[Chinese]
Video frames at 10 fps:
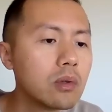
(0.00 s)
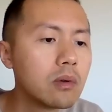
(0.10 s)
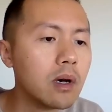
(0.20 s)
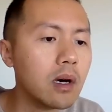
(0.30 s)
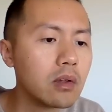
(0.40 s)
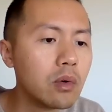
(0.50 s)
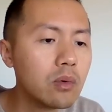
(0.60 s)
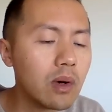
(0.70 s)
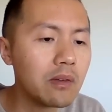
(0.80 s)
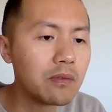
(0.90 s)
啊，东
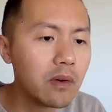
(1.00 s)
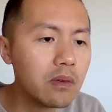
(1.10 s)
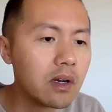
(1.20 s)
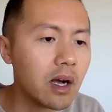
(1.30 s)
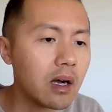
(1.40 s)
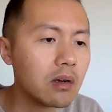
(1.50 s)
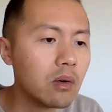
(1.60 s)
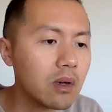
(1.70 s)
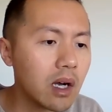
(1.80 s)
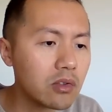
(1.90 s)
莞凤岗、
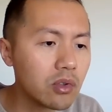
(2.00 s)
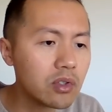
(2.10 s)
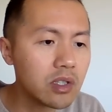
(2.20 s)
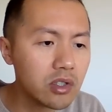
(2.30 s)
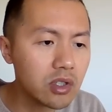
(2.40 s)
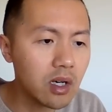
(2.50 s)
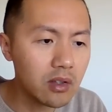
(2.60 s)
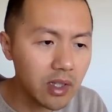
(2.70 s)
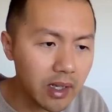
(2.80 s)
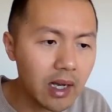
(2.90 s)
龙岗中线十号
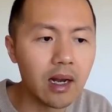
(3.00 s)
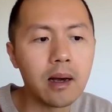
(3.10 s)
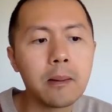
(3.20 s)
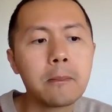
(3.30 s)
线砍了。